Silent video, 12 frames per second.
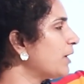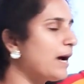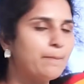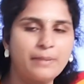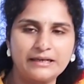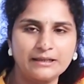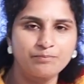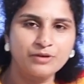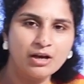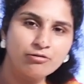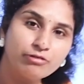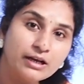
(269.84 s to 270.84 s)
అప్పుడు కమ్ పెడతాం
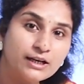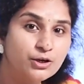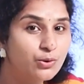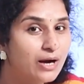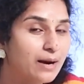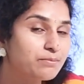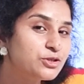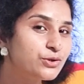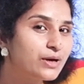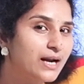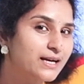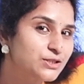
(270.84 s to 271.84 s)
విల్ యూ కమ్
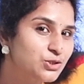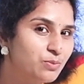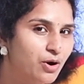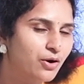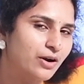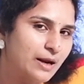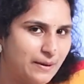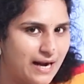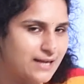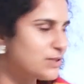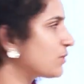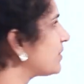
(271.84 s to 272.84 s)
టు క్లాస్ టుమారో రేపు
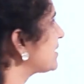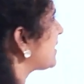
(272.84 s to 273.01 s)
క్లాస్కి